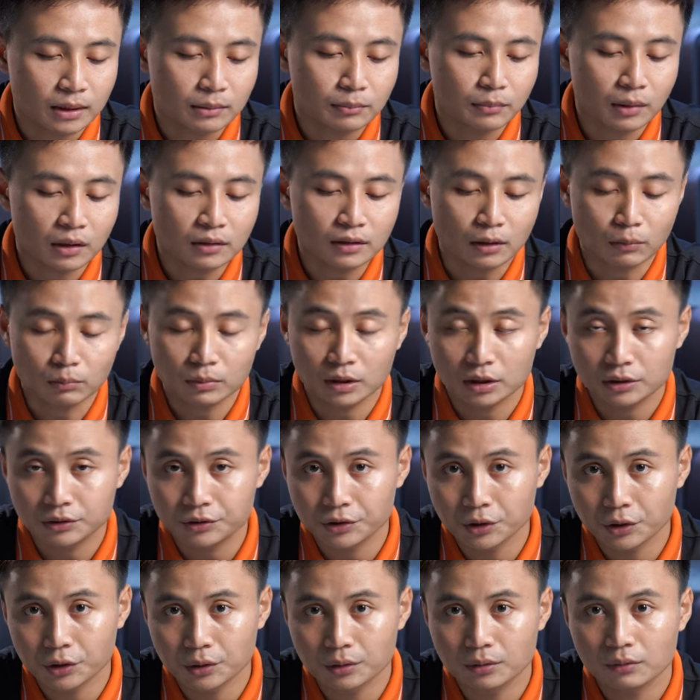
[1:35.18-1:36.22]
mạnh mở rộng thị
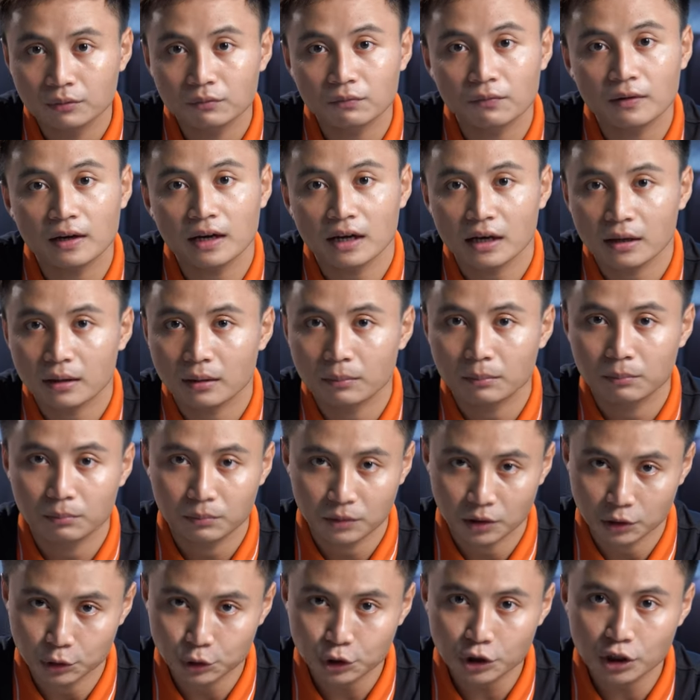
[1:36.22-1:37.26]
trường Và
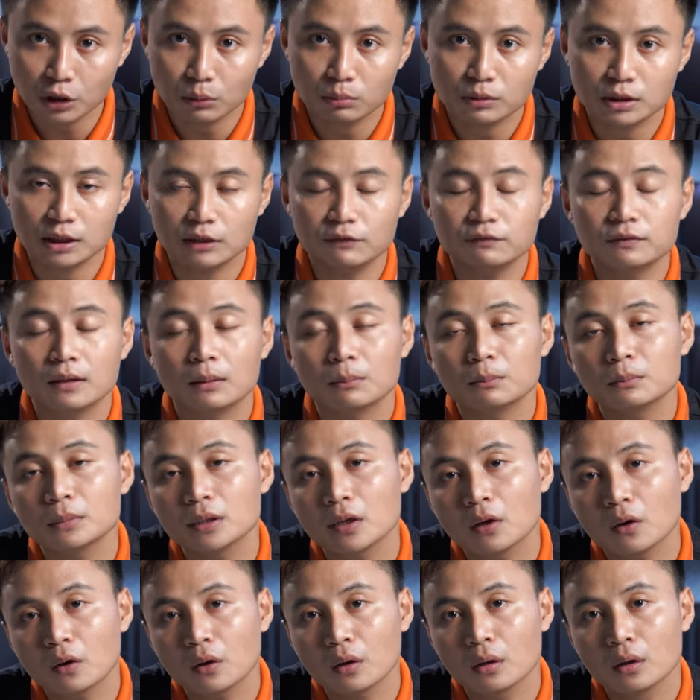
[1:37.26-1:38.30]
những cái dòng sản phẩm
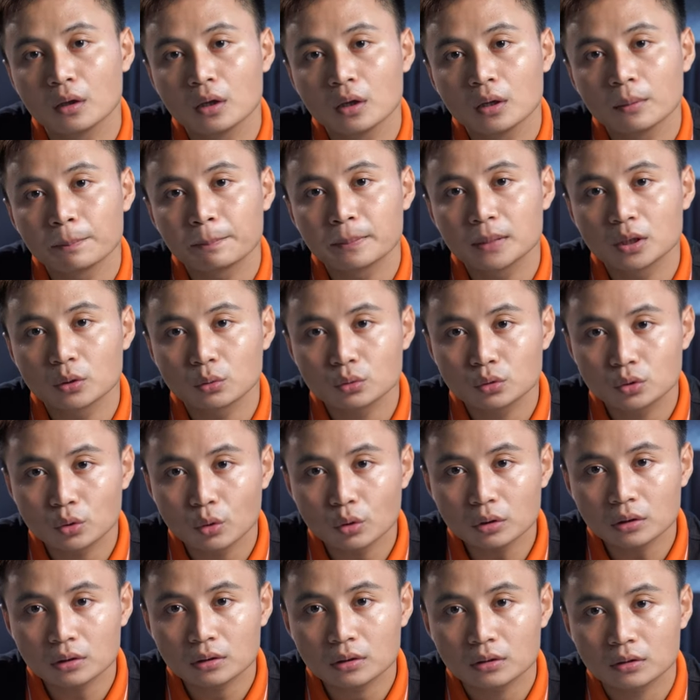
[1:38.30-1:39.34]
lo
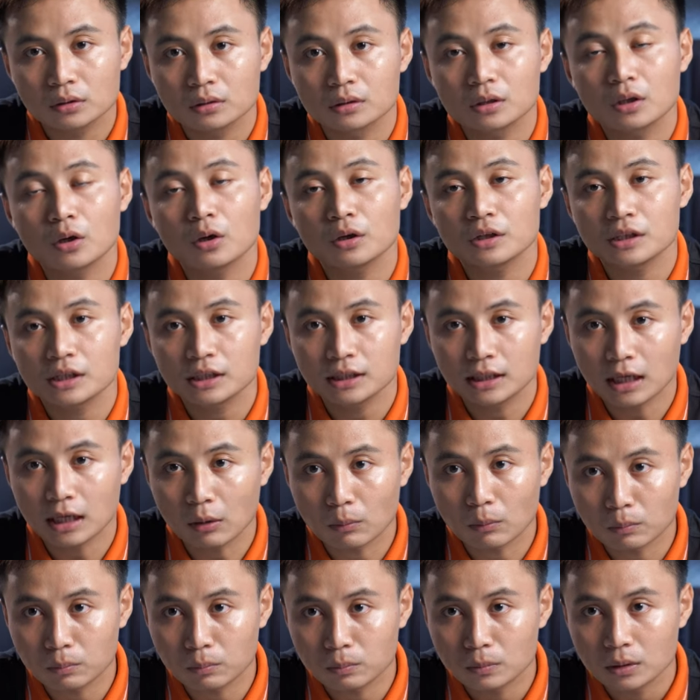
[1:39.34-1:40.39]
Bluetooth, lo di
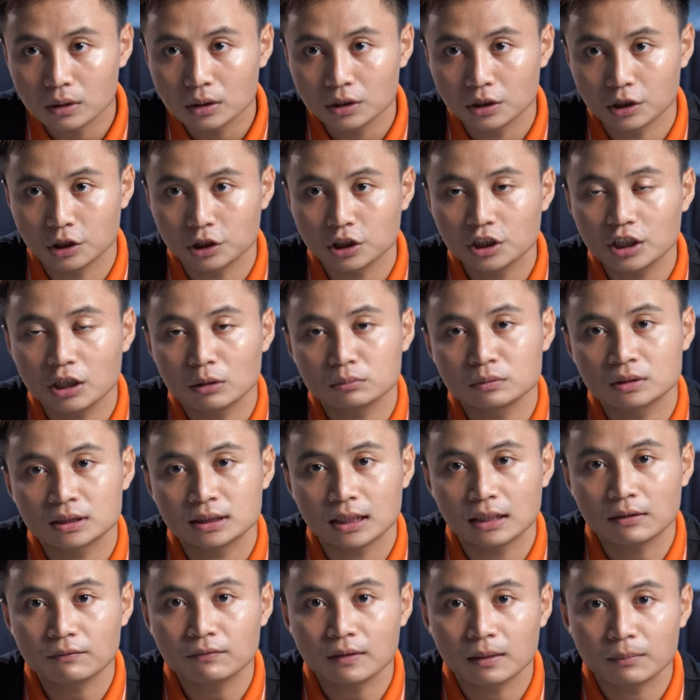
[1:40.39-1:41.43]
động những cái dòng
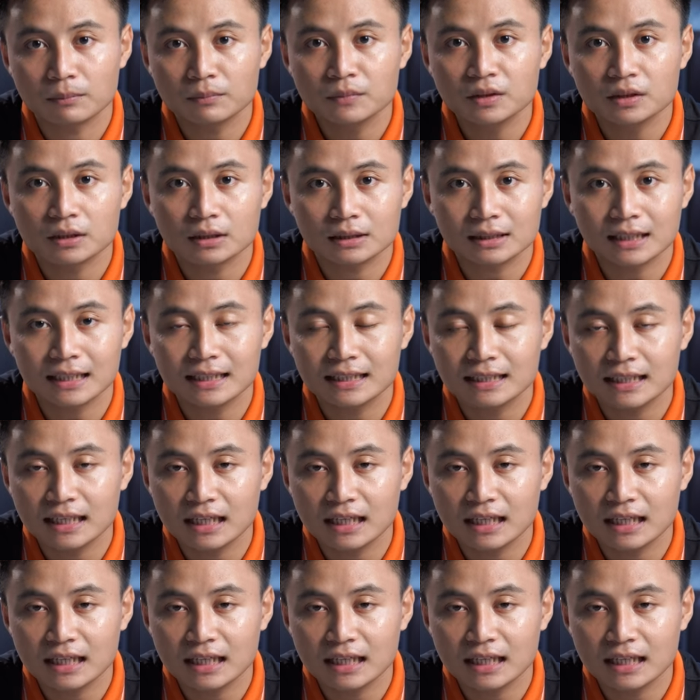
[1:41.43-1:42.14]
sản phẩm như là tai